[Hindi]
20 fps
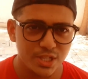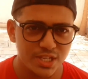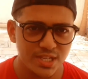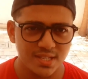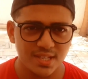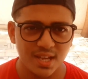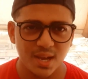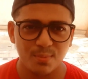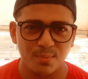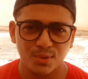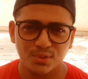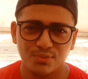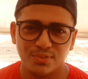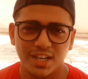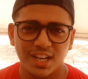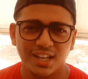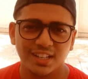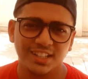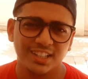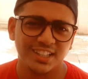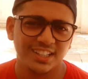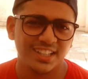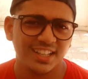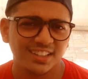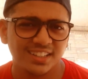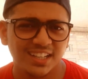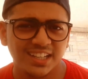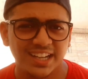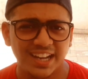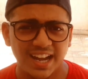भी चीज़ है हम लोग फिलहाल घर के
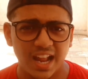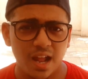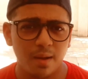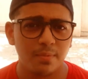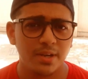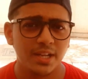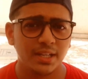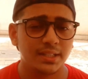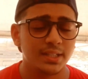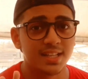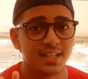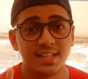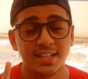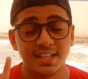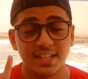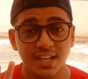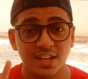अंदर ट्रैप है